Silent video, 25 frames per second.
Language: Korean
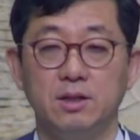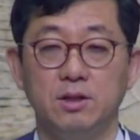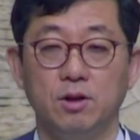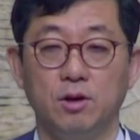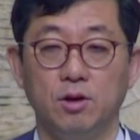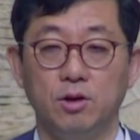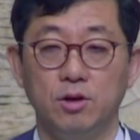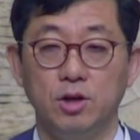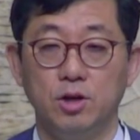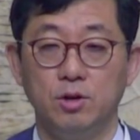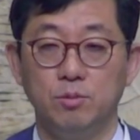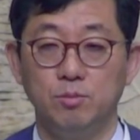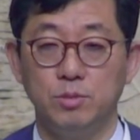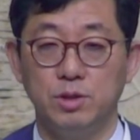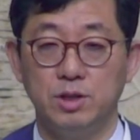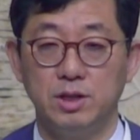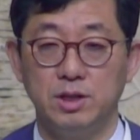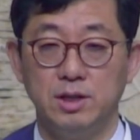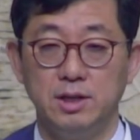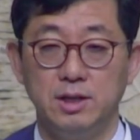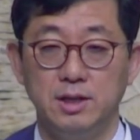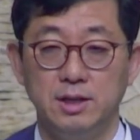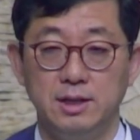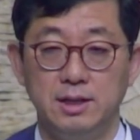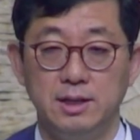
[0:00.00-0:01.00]
어려움들
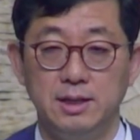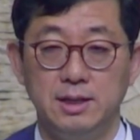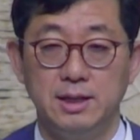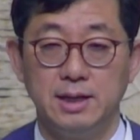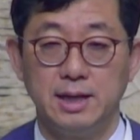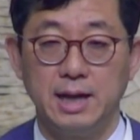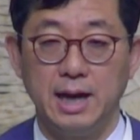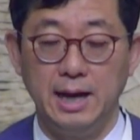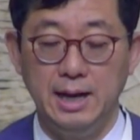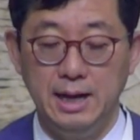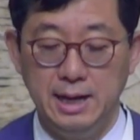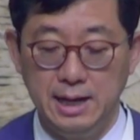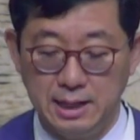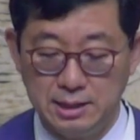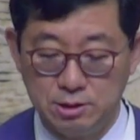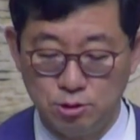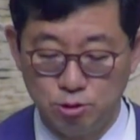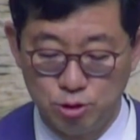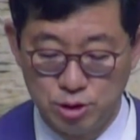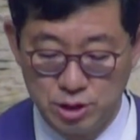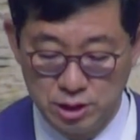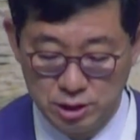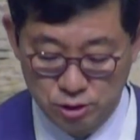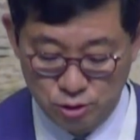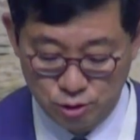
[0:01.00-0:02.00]

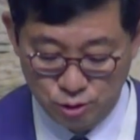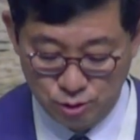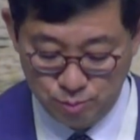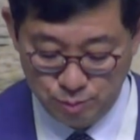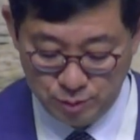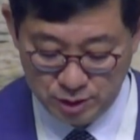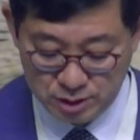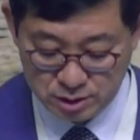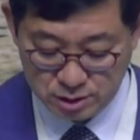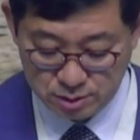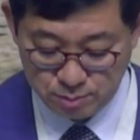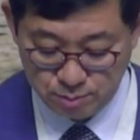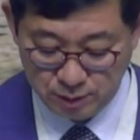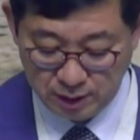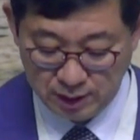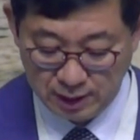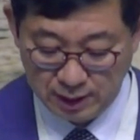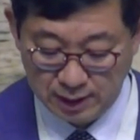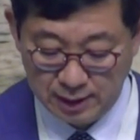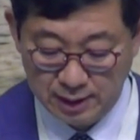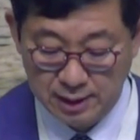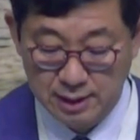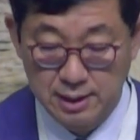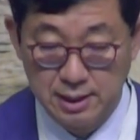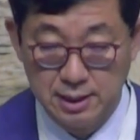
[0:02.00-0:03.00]
갈라주실 줄
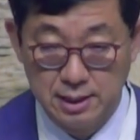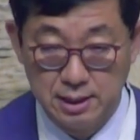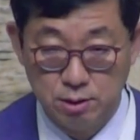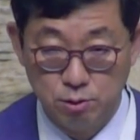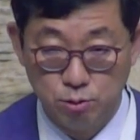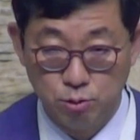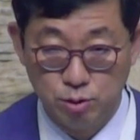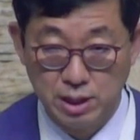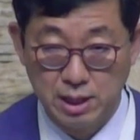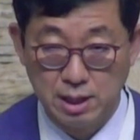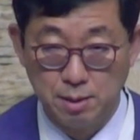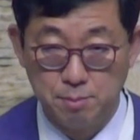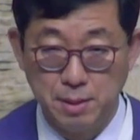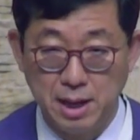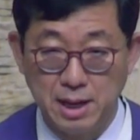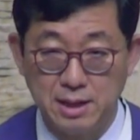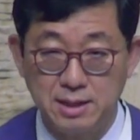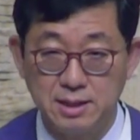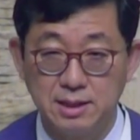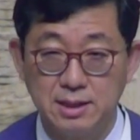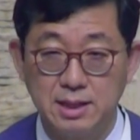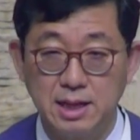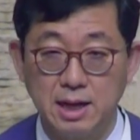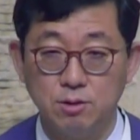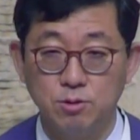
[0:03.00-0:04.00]
믿습니다. 우리가
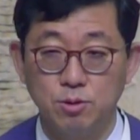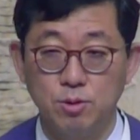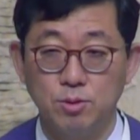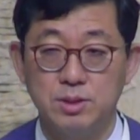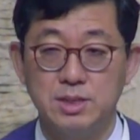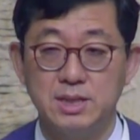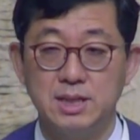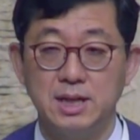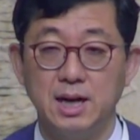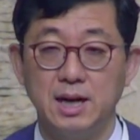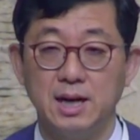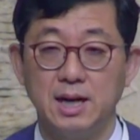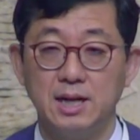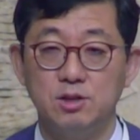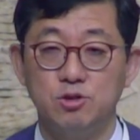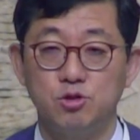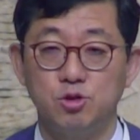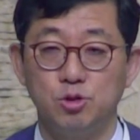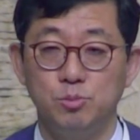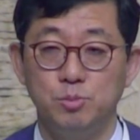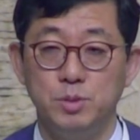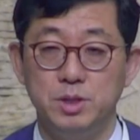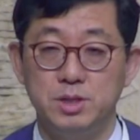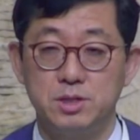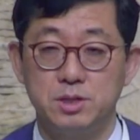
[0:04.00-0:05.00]
마른 땅으로 지나갈
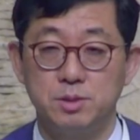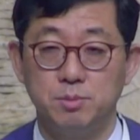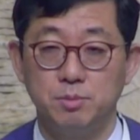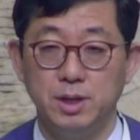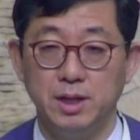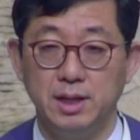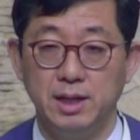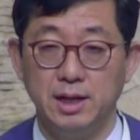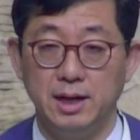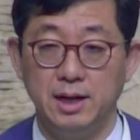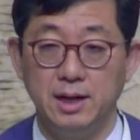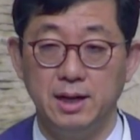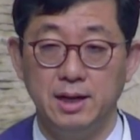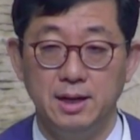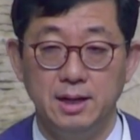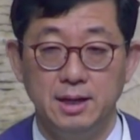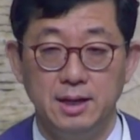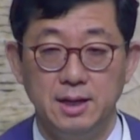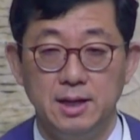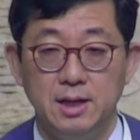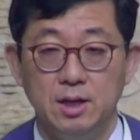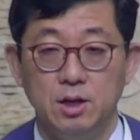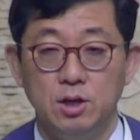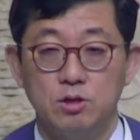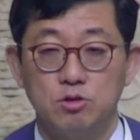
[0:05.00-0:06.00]
줄 믿습니다.
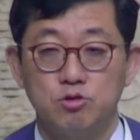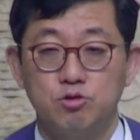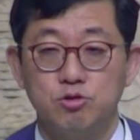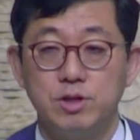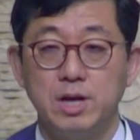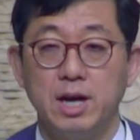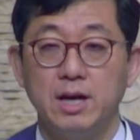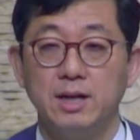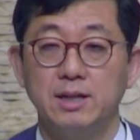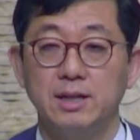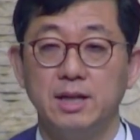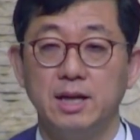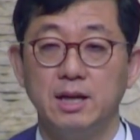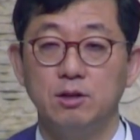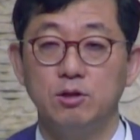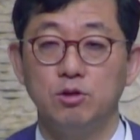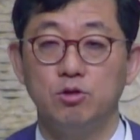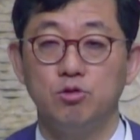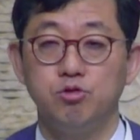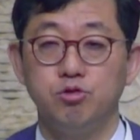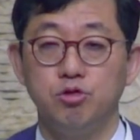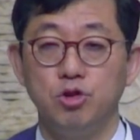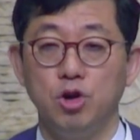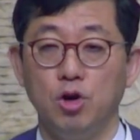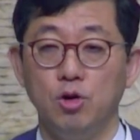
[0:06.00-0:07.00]
수장되는
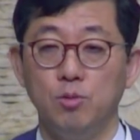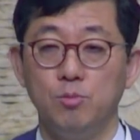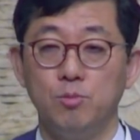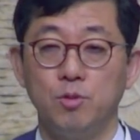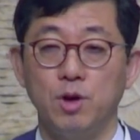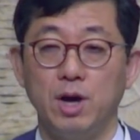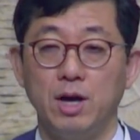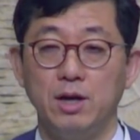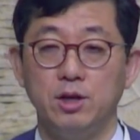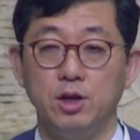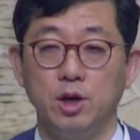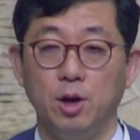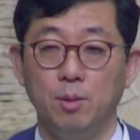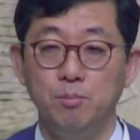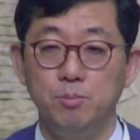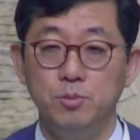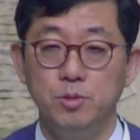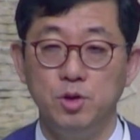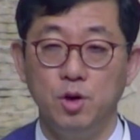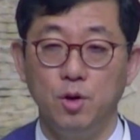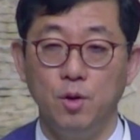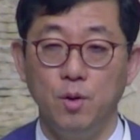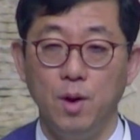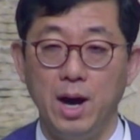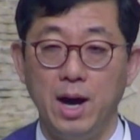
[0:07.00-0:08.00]
두려움과
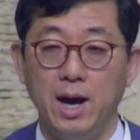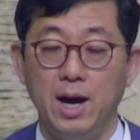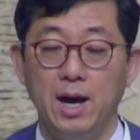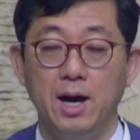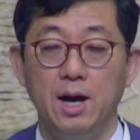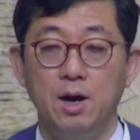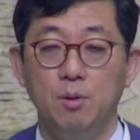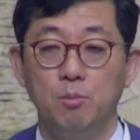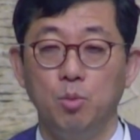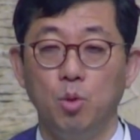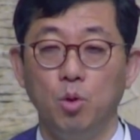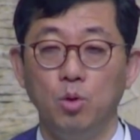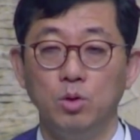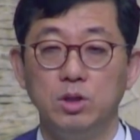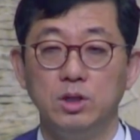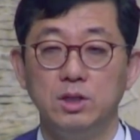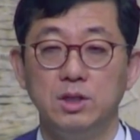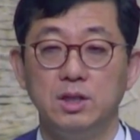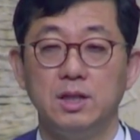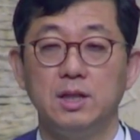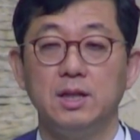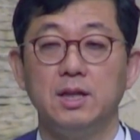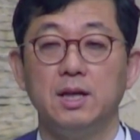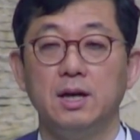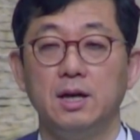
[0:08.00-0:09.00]
염려와
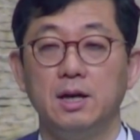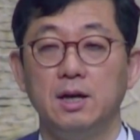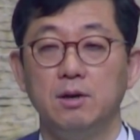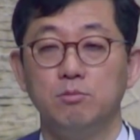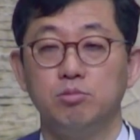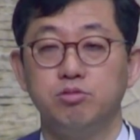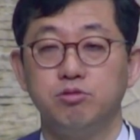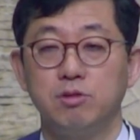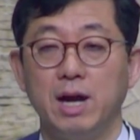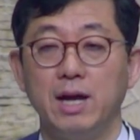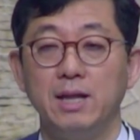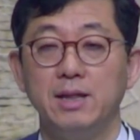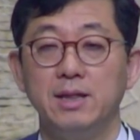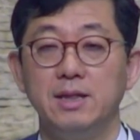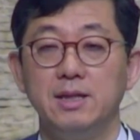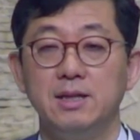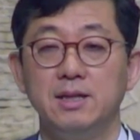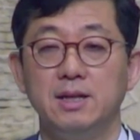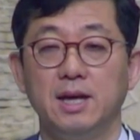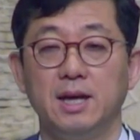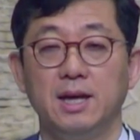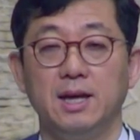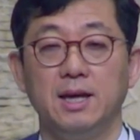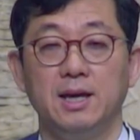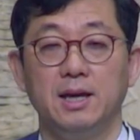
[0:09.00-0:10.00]
모든
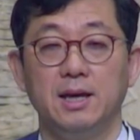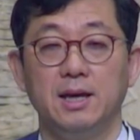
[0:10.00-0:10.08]
불안들이